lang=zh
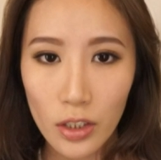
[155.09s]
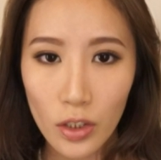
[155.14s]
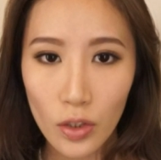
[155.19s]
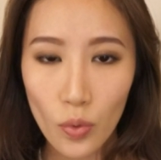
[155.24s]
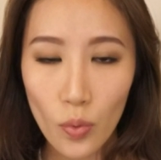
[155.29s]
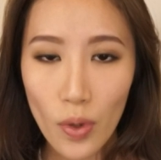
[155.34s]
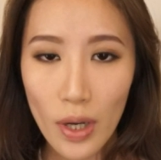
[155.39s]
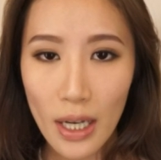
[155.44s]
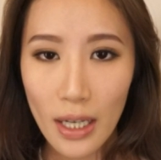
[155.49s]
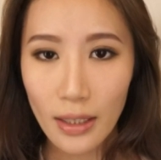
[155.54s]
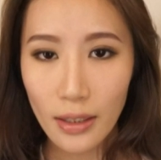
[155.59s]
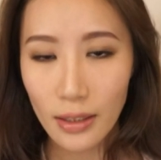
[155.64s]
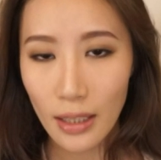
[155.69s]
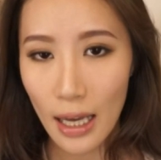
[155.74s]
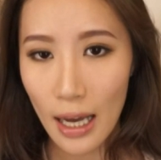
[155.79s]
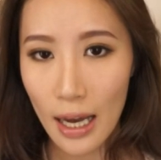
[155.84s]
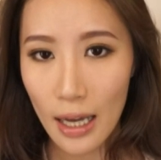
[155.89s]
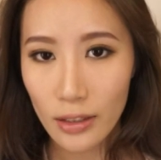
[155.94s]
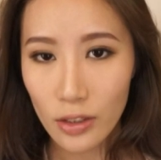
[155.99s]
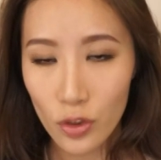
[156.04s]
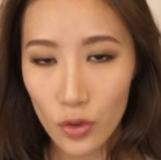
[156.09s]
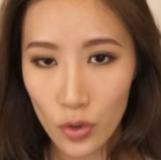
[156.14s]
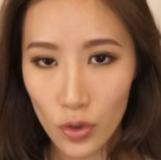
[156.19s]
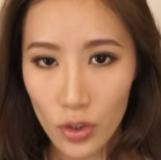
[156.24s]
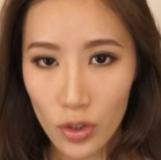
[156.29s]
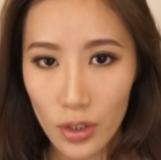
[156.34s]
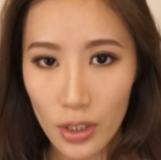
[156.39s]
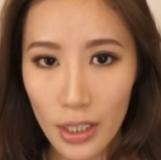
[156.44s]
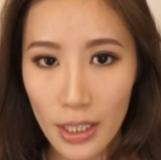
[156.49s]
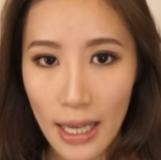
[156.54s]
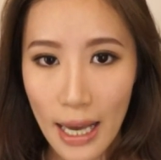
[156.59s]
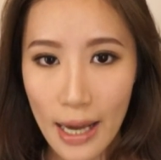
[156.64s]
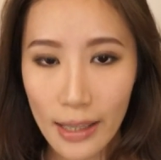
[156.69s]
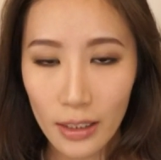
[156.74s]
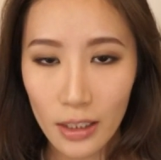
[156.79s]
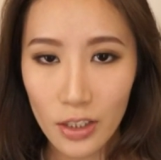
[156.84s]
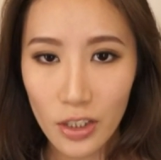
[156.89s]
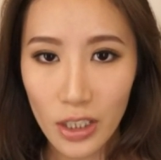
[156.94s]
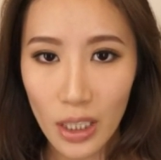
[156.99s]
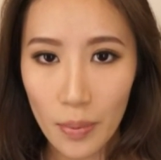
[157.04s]
因为它的质地啊
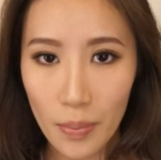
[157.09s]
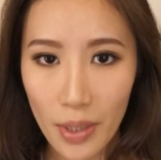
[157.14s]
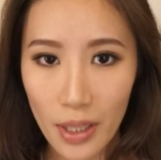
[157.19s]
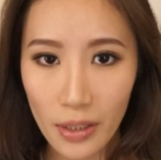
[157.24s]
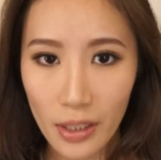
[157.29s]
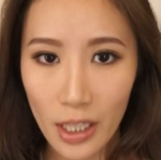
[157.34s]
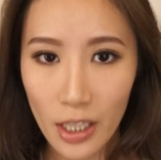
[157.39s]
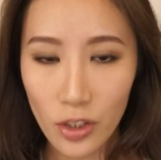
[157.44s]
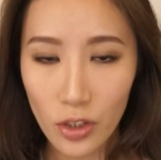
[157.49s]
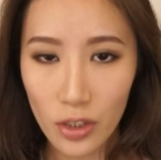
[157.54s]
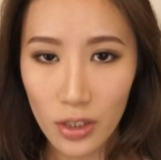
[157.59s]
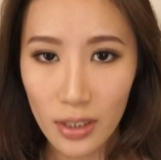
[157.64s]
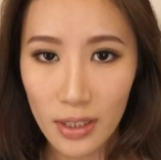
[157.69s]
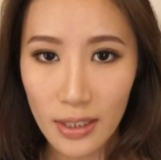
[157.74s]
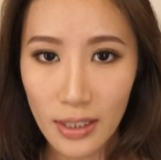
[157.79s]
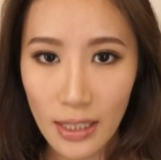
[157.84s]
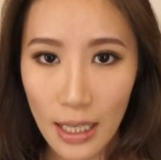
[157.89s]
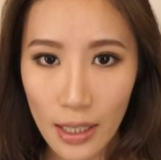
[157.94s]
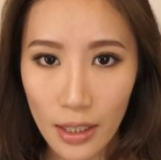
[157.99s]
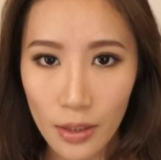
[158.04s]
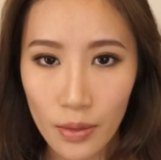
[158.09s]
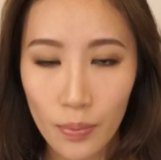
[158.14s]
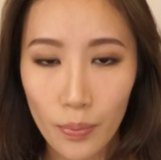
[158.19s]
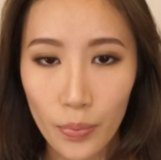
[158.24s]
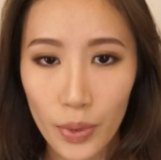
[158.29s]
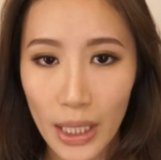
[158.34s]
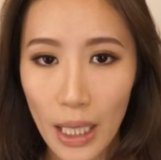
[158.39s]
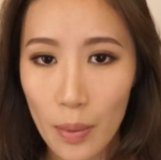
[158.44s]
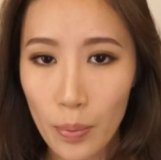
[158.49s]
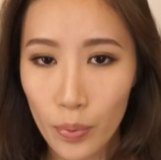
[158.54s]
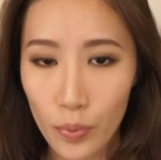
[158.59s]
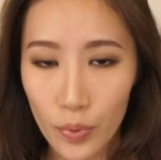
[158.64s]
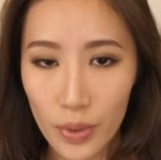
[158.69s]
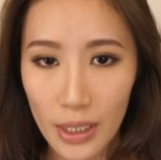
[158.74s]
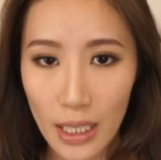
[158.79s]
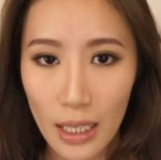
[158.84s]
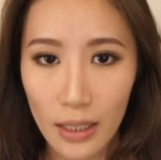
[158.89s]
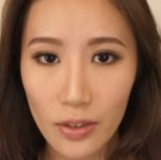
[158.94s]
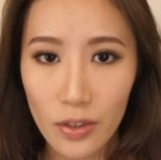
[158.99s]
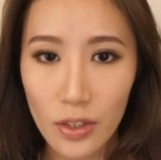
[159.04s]
跟前面那一支是 e 嗯比较不一
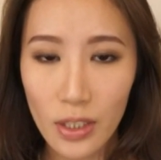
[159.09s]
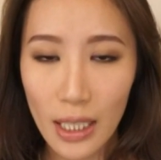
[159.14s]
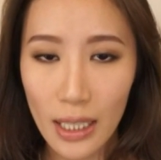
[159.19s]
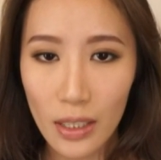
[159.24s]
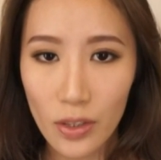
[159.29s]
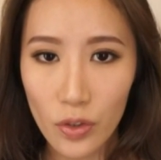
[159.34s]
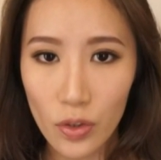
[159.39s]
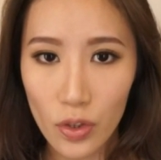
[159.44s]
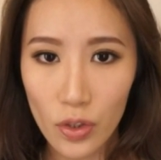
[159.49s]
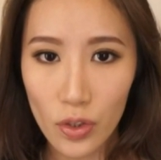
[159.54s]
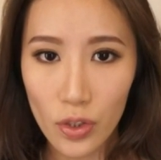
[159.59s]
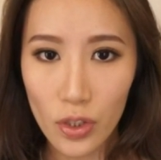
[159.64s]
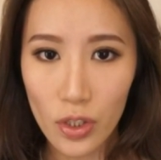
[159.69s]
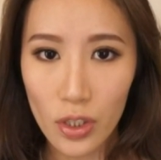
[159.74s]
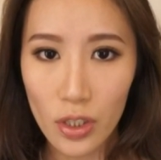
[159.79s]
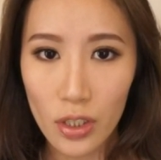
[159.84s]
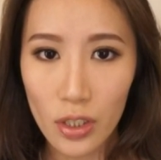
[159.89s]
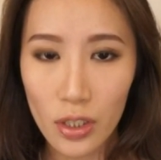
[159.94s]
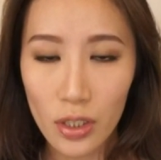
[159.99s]
样，这一支是